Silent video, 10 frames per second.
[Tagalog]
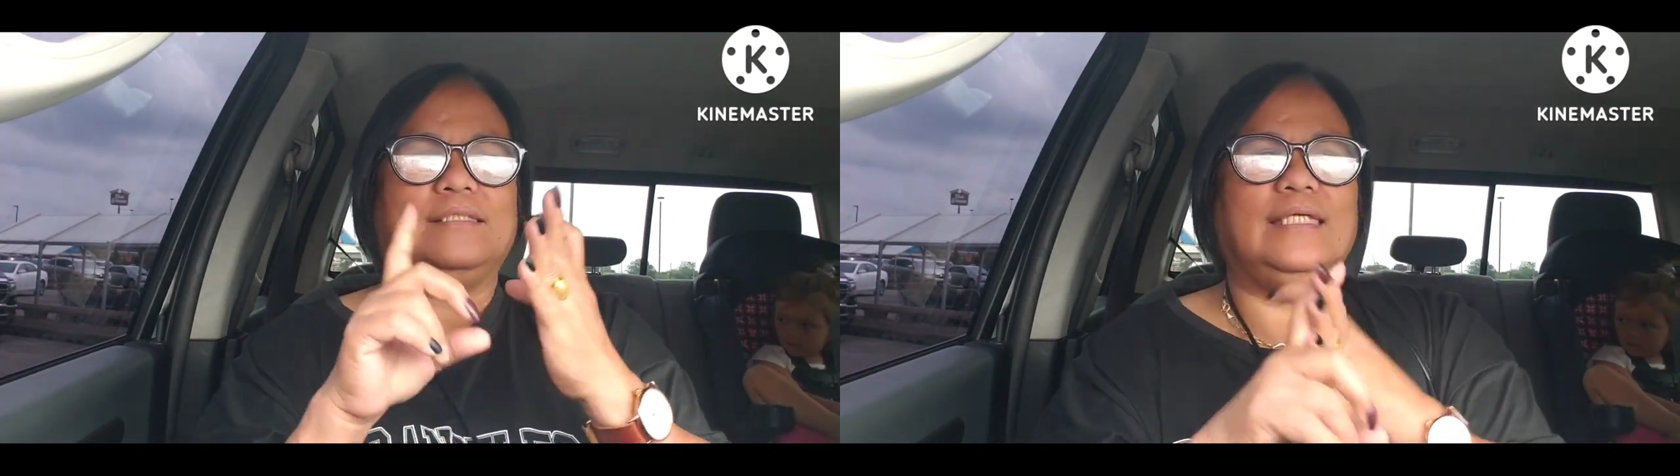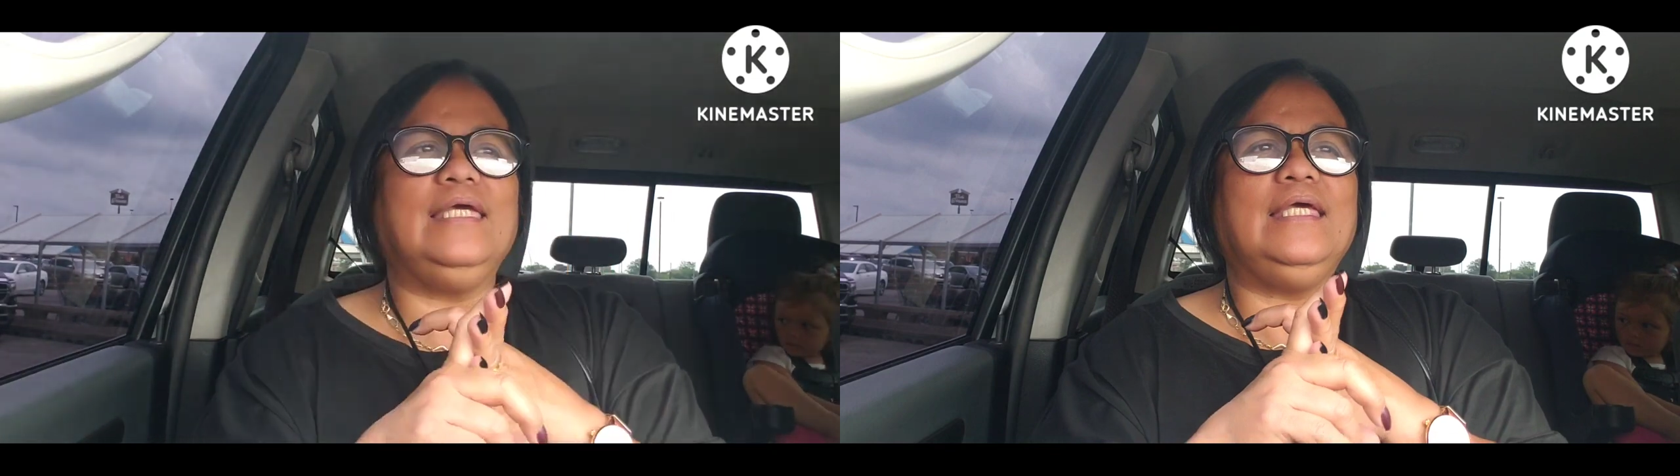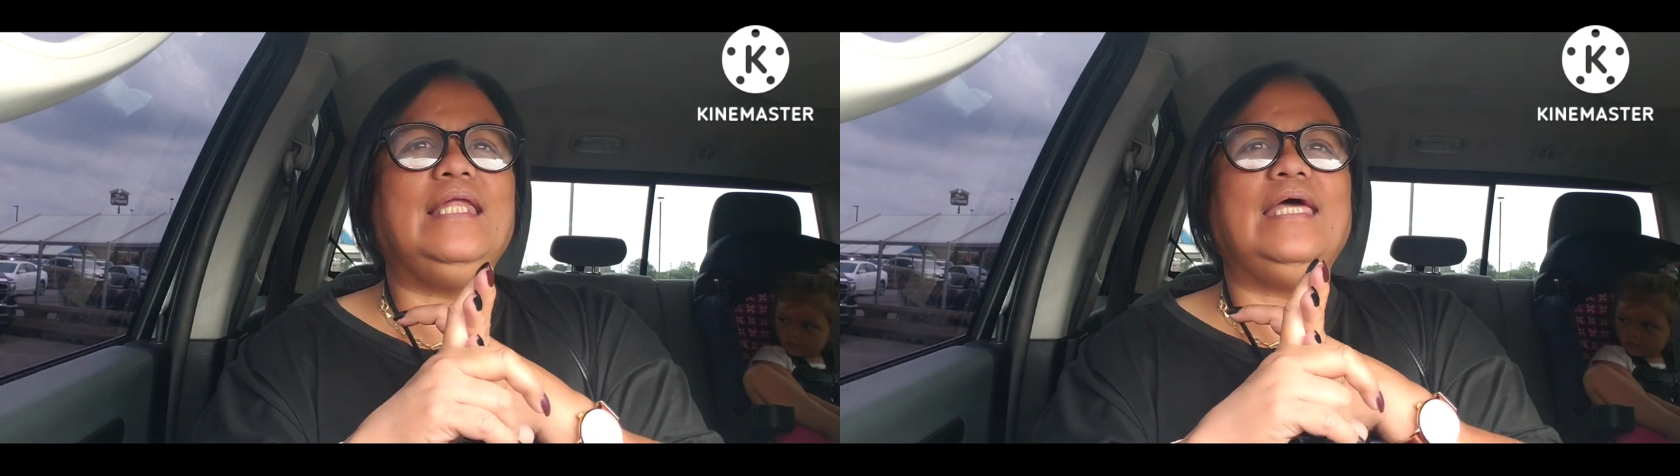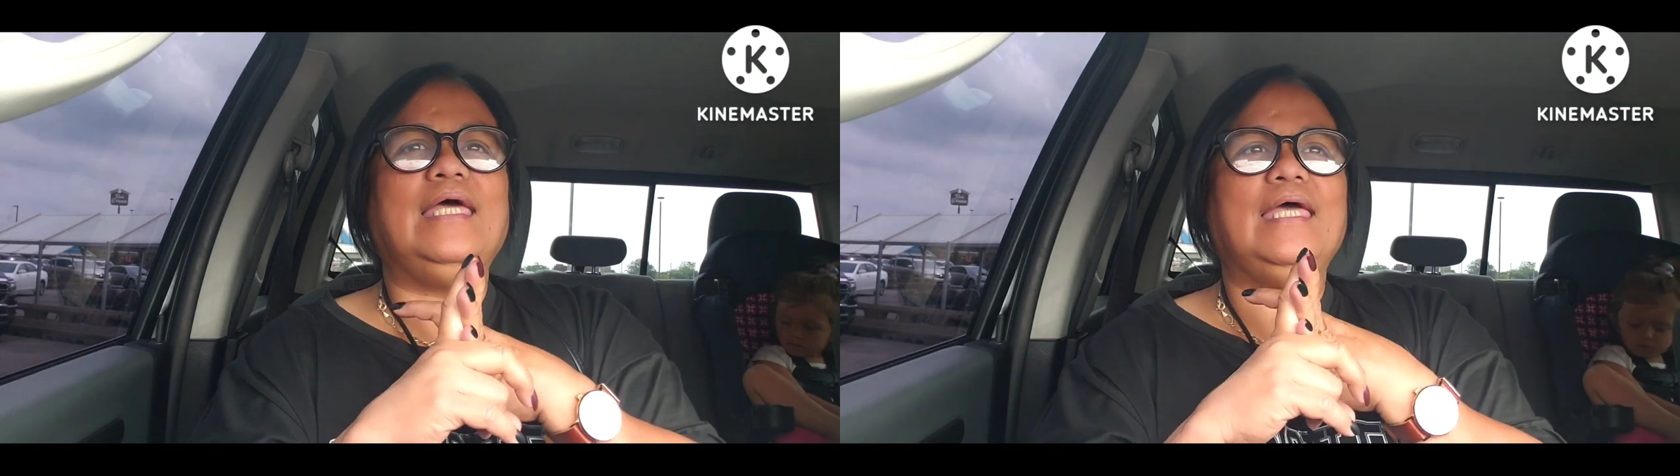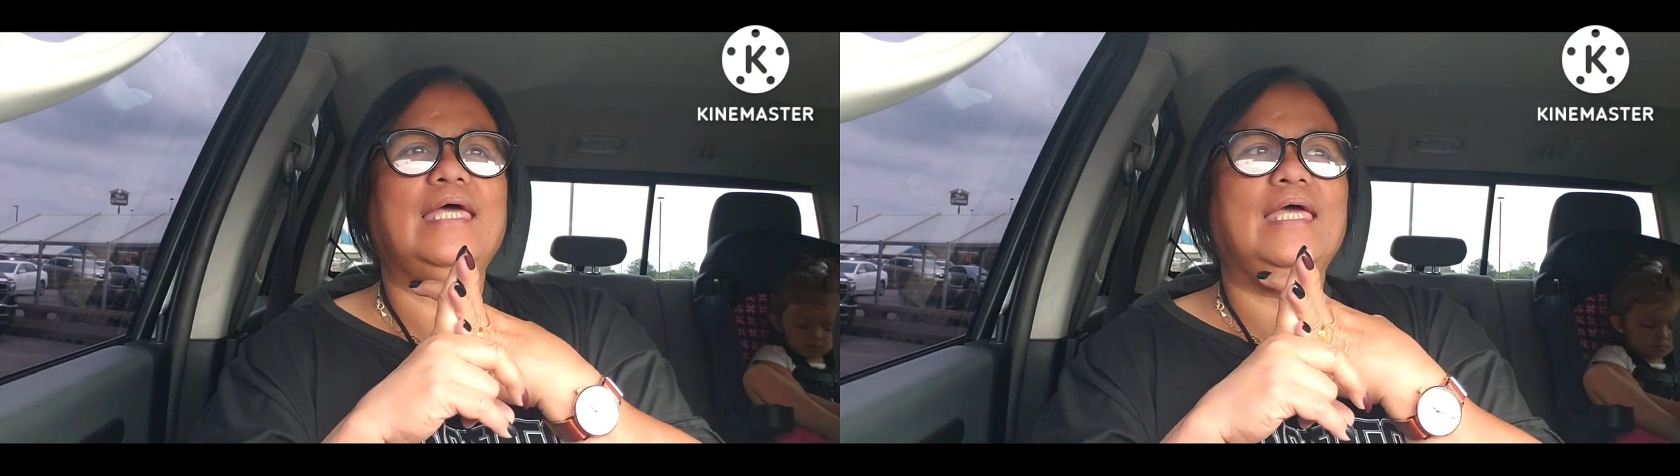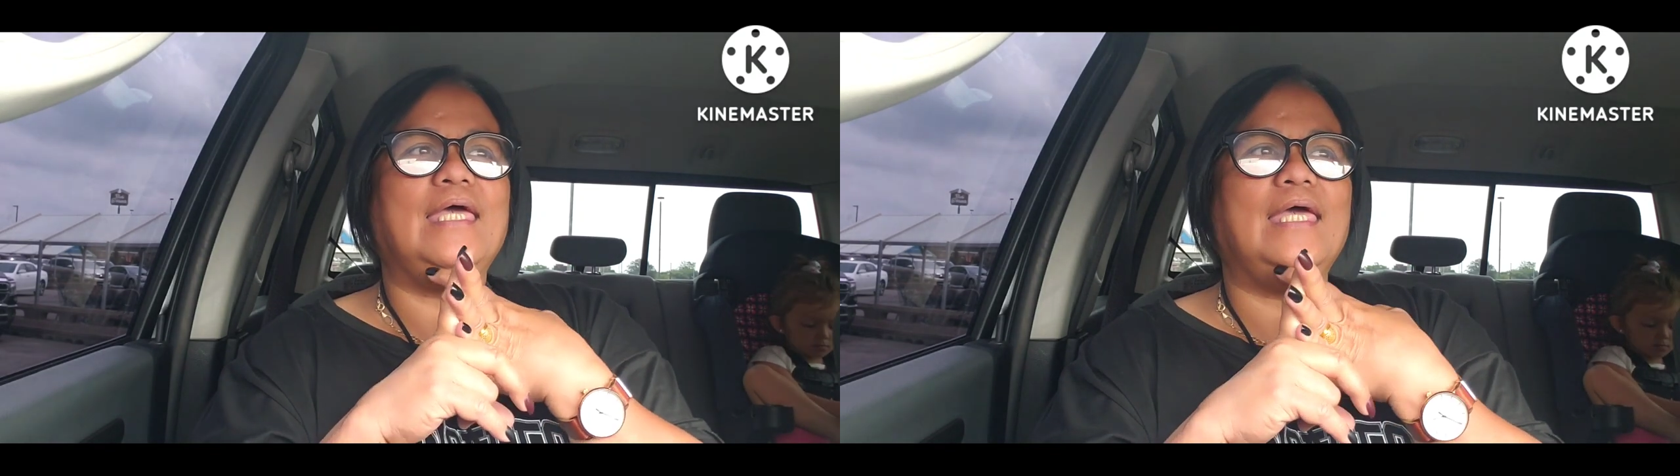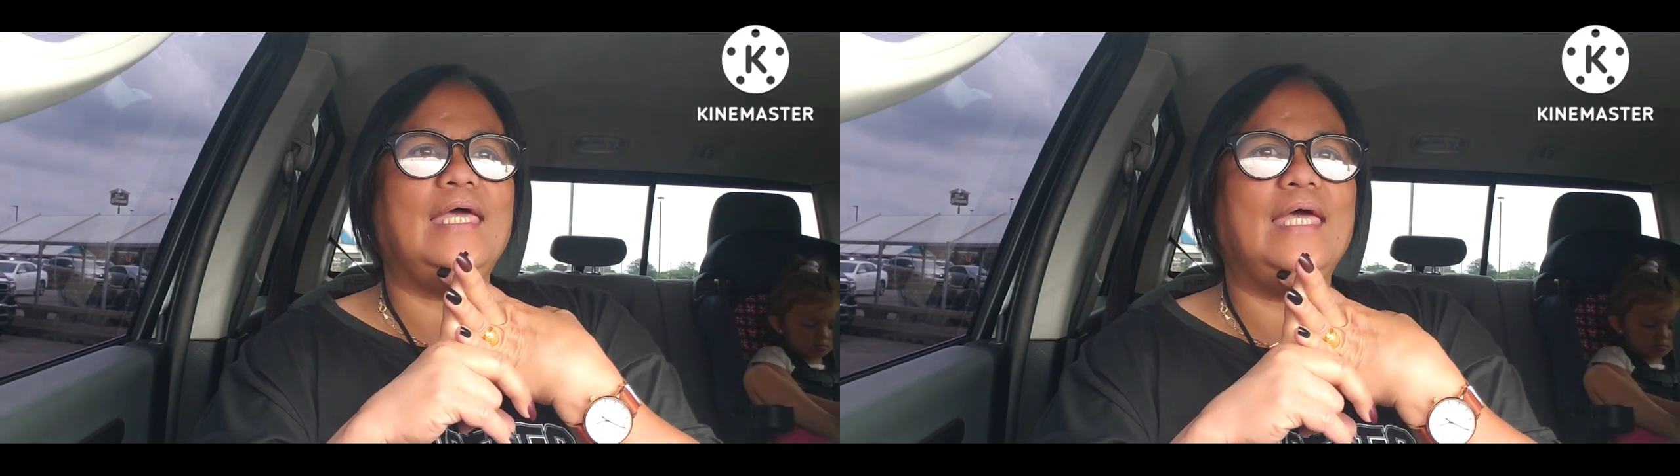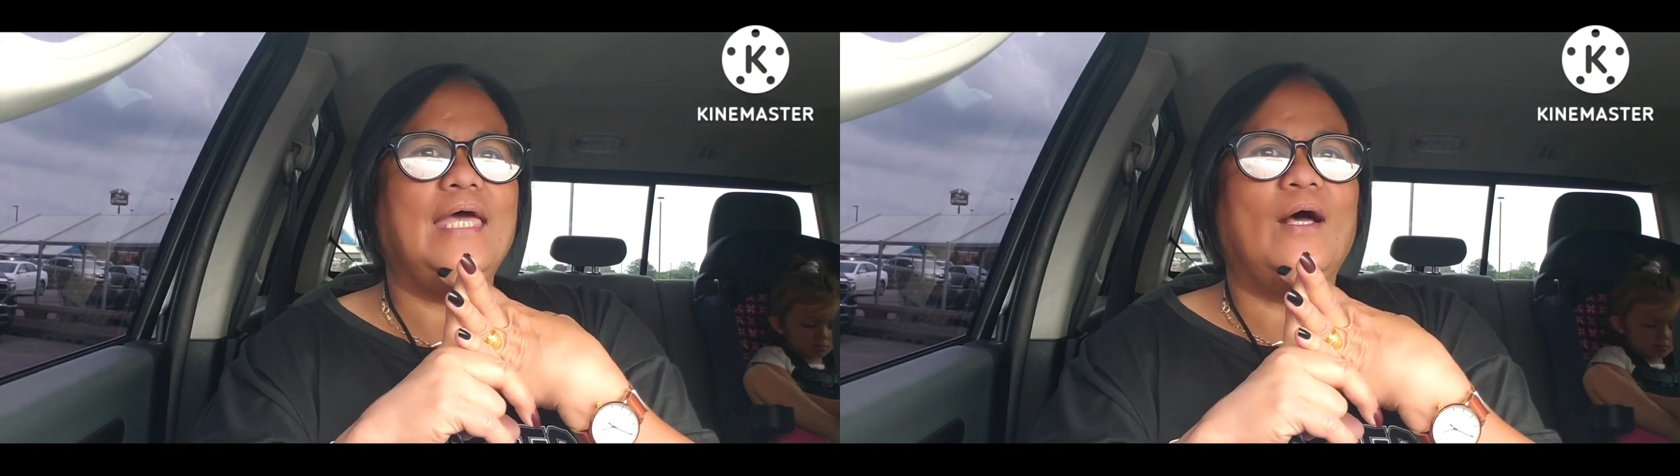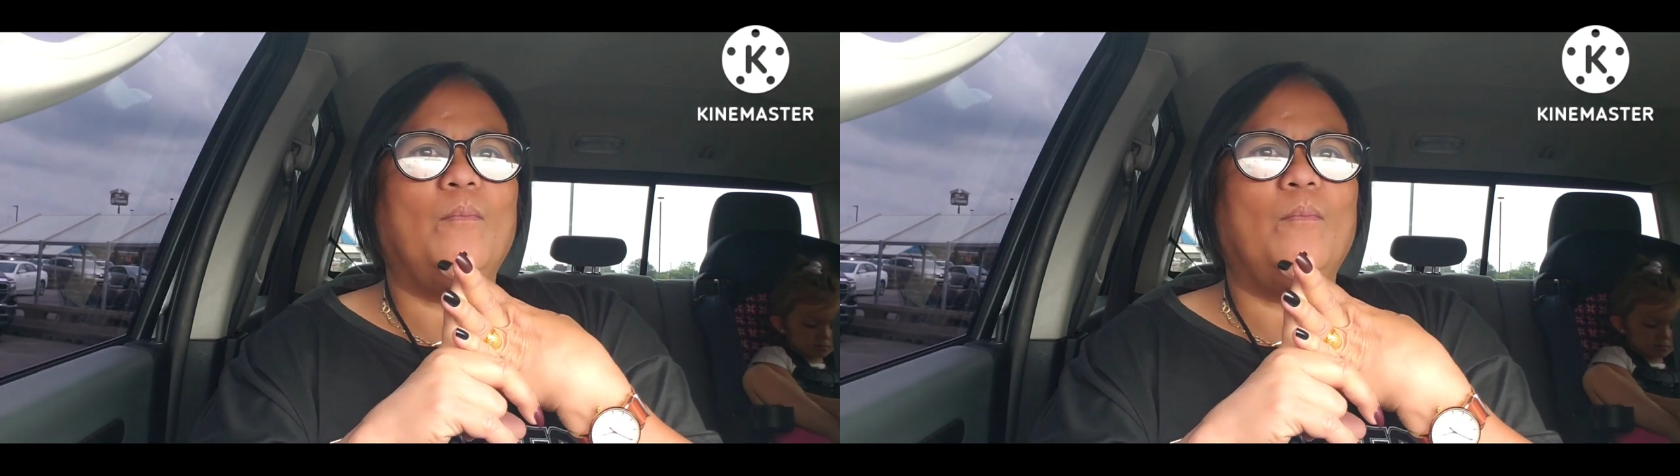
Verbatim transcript: sili,